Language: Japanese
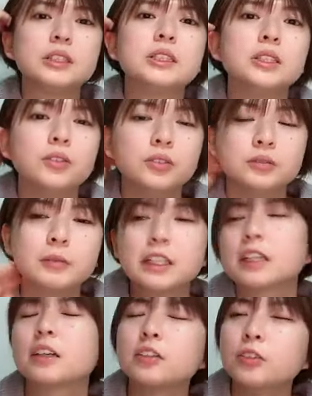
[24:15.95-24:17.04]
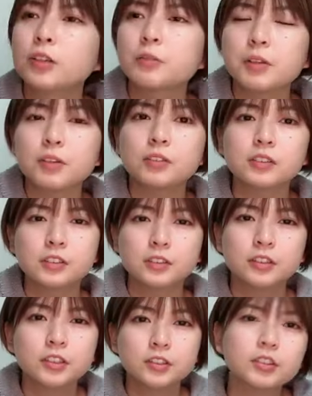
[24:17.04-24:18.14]
そうまあなんか黒髪ロング
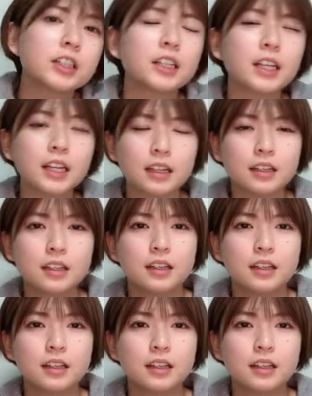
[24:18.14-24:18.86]
の時に